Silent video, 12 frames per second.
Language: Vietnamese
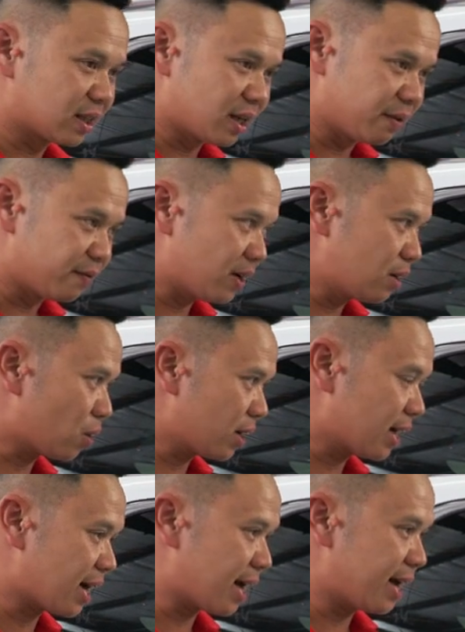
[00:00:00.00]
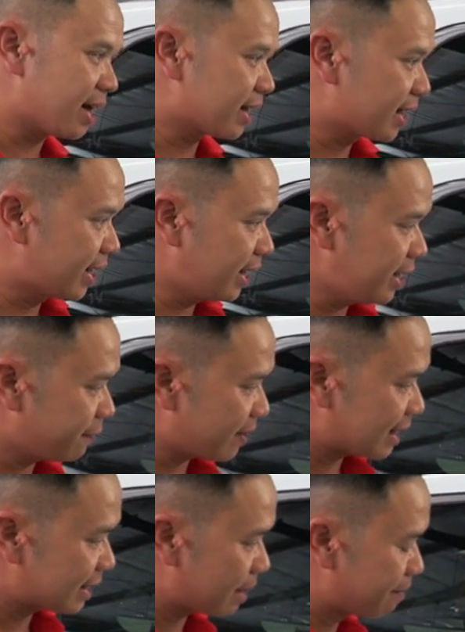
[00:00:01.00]
thì vẫn có cái khả năng khi
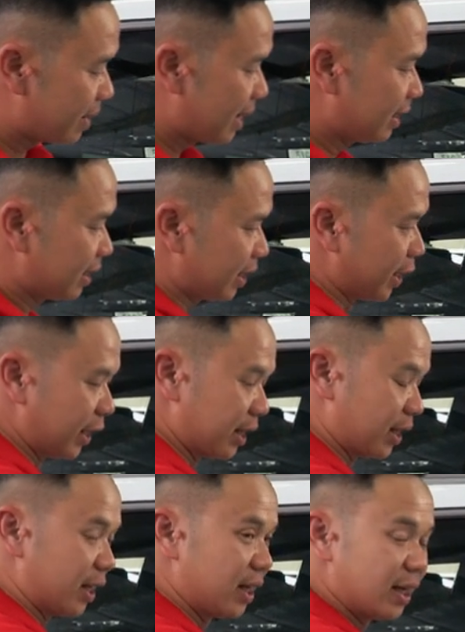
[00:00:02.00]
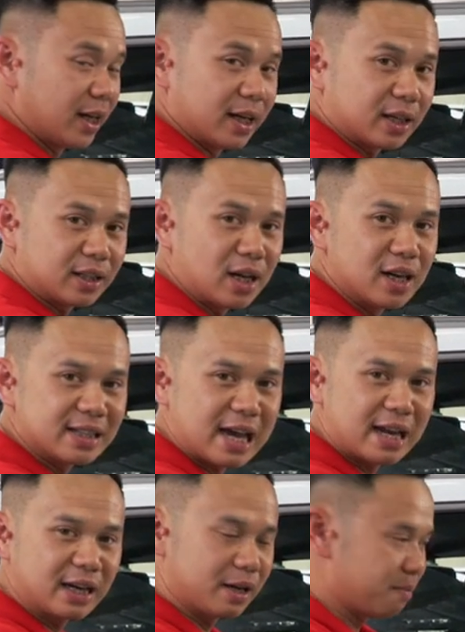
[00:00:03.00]
va chạm bên thì cái thời
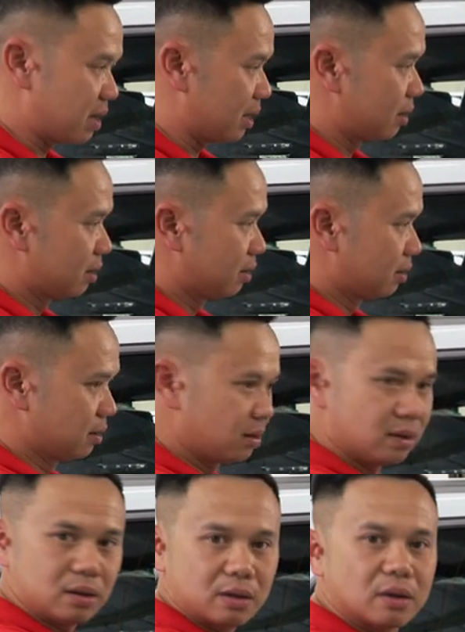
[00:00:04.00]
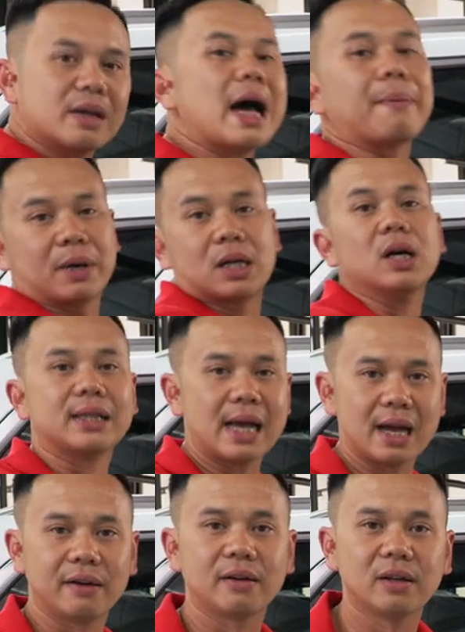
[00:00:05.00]
gian để mà đạp cái cửa
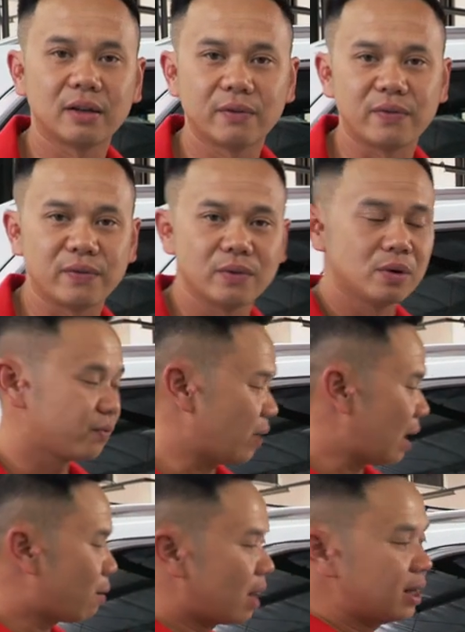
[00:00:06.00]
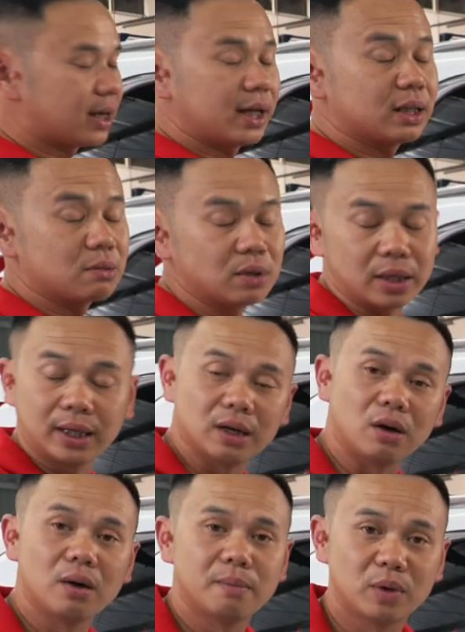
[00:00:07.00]
ra phá khóa được cái hệ thống cửa hít
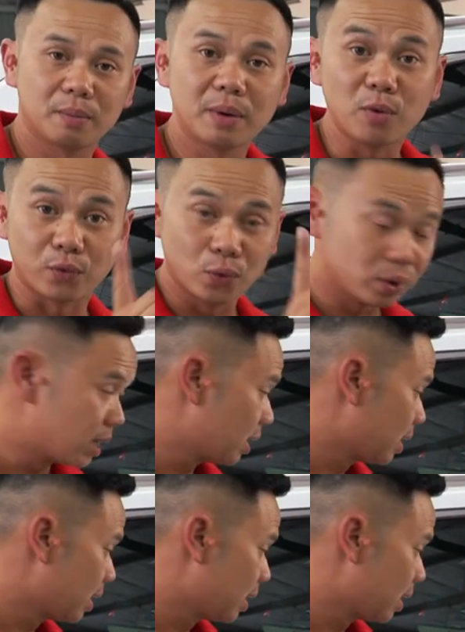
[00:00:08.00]
đó nó mất một phút